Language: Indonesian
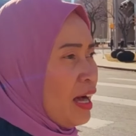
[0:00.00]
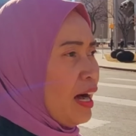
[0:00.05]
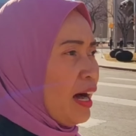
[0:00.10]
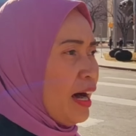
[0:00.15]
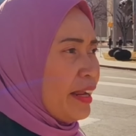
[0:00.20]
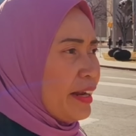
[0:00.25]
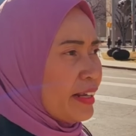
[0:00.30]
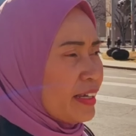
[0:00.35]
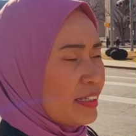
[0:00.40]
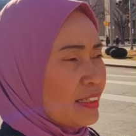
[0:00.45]

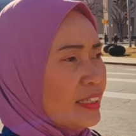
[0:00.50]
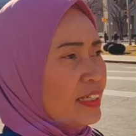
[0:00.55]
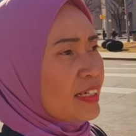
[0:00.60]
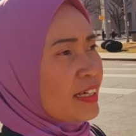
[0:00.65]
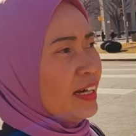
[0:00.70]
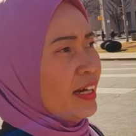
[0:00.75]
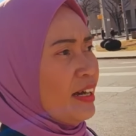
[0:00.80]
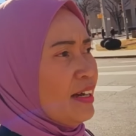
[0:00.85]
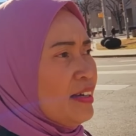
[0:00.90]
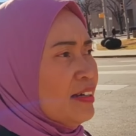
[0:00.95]
hari
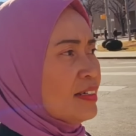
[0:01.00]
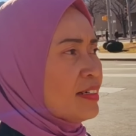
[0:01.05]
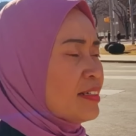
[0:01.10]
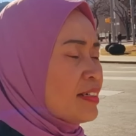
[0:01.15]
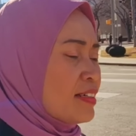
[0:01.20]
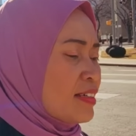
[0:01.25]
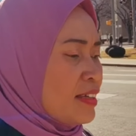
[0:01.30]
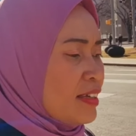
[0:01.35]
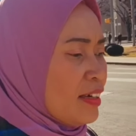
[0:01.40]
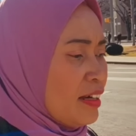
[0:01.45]
ketiga
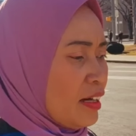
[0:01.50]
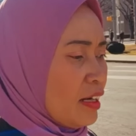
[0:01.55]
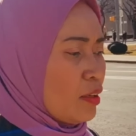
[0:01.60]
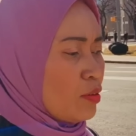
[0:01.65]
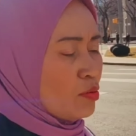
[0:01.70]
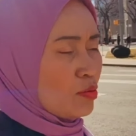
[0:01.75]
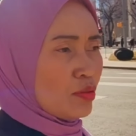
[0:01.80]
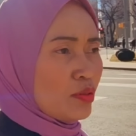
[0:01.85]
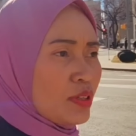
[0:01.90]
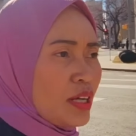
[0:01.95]

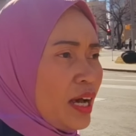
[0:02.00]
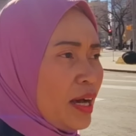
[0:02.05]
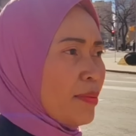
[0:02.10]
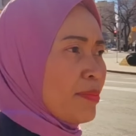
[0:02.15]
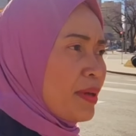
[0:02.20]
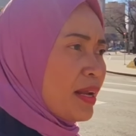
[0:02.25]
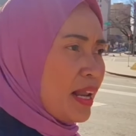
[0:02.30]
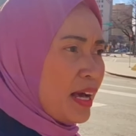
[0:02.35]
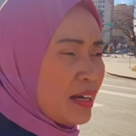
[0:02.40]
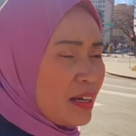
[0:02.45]
aku udah
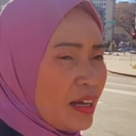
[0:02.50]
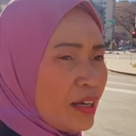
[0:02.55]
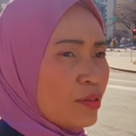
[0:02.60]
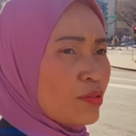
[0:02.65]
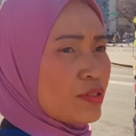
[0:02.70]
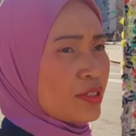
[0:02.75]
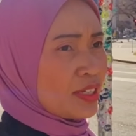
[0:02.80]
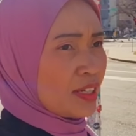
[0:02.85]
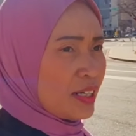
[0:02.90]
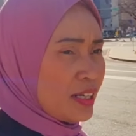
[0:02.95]
bilang
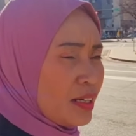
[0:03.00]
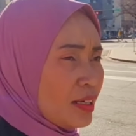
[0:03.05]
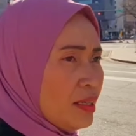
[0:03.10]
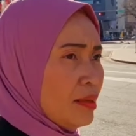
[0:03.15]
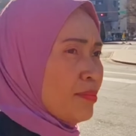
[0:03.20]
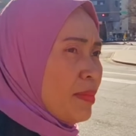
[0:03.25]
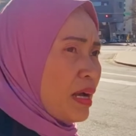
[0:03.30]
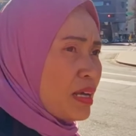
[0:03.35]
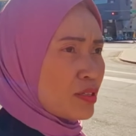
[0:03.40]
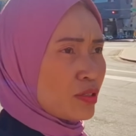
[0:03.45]
aku
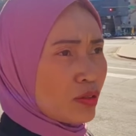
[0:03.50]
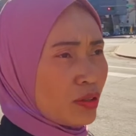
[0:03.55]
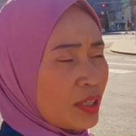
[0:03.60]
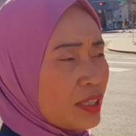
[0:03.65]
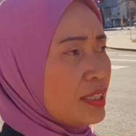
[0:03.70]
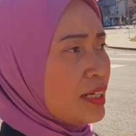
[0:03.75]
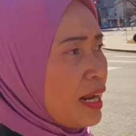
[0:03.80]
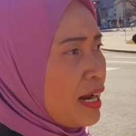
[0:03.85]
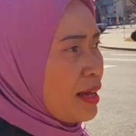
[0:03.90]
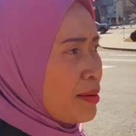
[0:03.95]
seneng
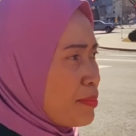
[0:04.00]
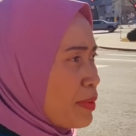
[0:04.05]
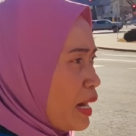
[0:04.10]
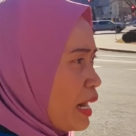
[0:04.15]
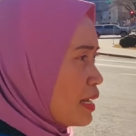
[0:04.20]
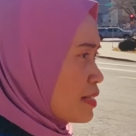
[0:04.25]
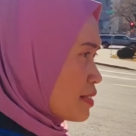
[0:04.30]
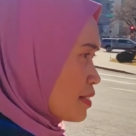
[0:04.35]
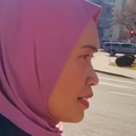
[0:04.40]
masuk ke dalam kelas